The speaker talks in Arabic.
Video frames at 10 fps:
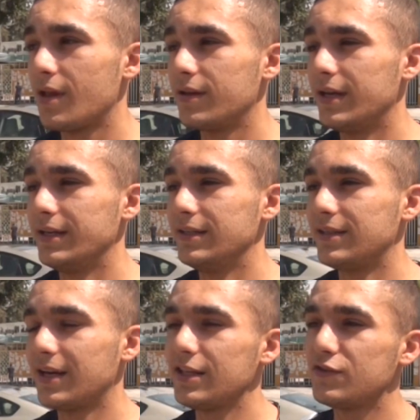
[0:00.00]
يعني
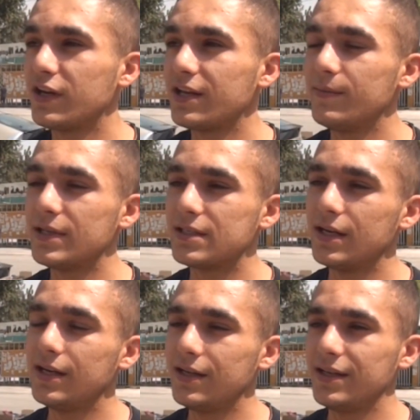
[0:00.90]
تاخذيش في الكلمه هسه
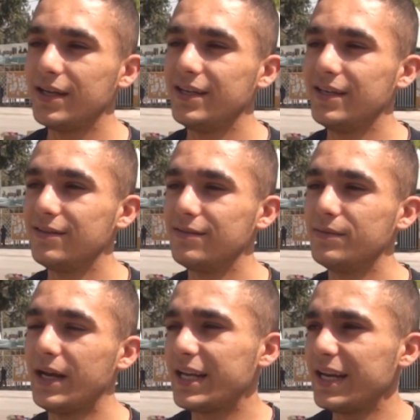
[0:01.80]
يعني
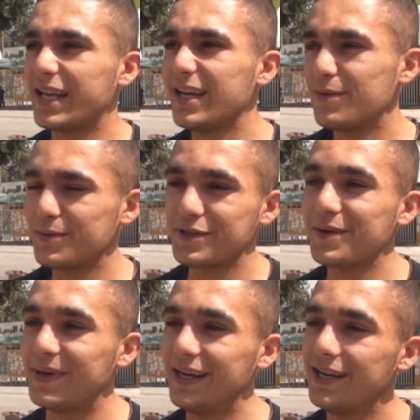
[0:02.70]
بدي احكي لك يا ابن
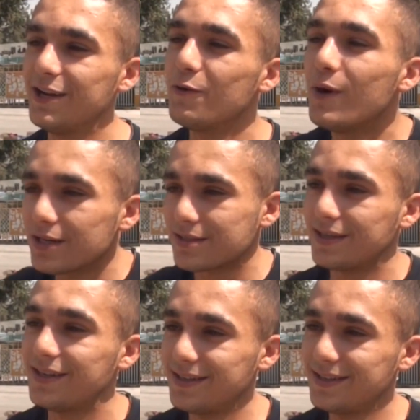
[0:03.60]
مشرمح اللي له
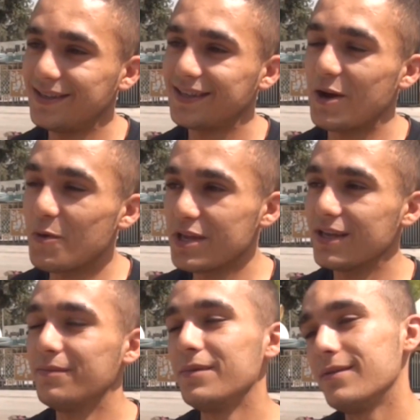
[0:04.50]
واسطه
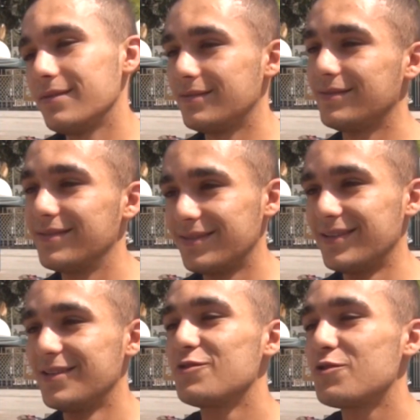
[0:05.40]
قويه
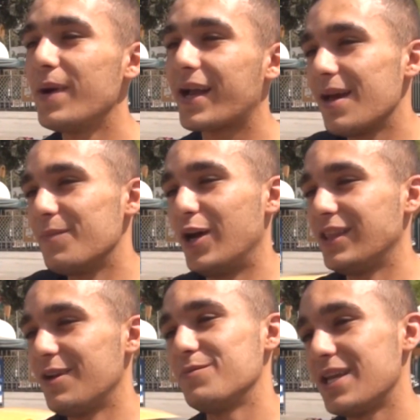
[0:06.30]
شو ما كان
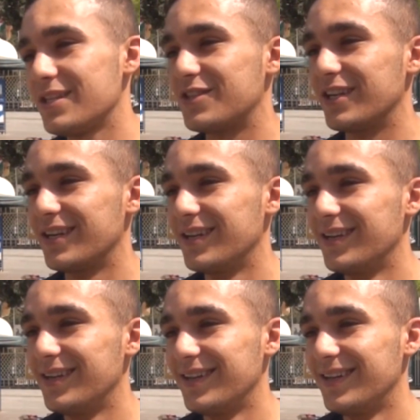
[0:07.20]
معدله بسجل
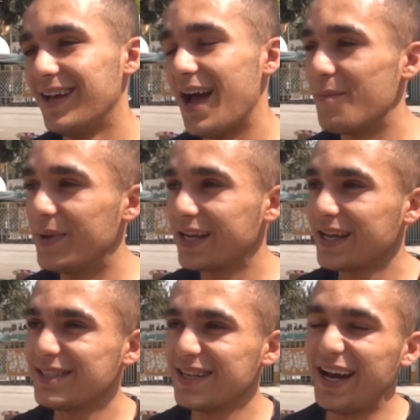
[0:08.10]
اما اللي
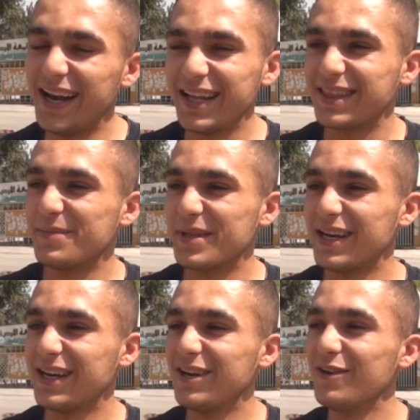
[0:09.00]
كان زي حالاتنا
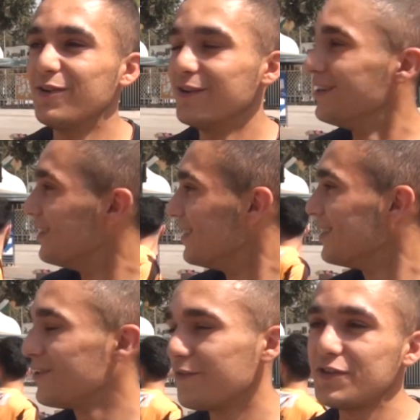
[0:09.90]
مثلا اللي
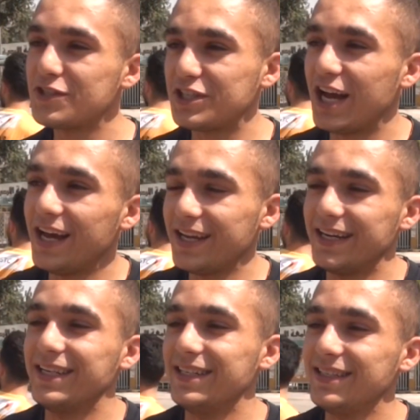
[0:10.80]
انه فيش
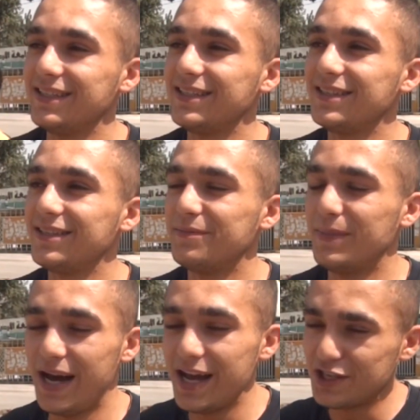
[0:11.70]
يعني
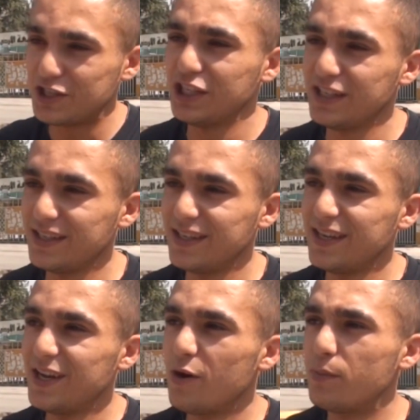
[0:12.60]
معاه شيء
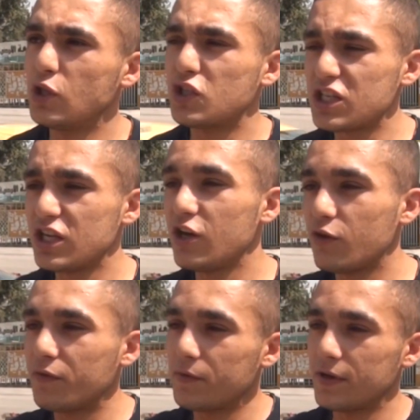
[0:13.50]
وبده يسجل انه
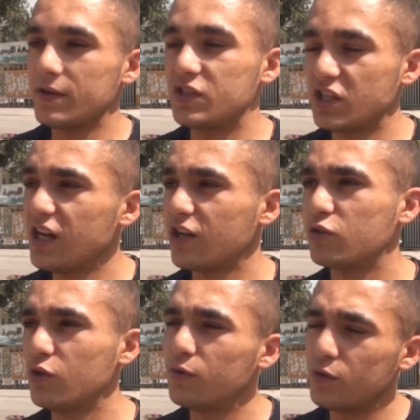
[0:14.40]
في
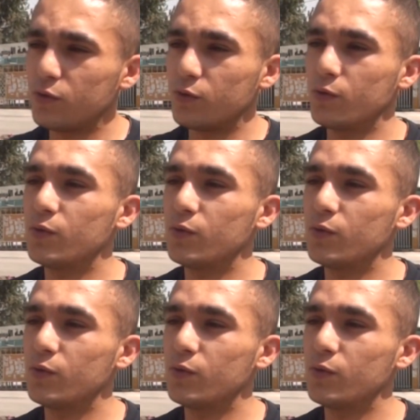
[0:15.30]
جدارته و...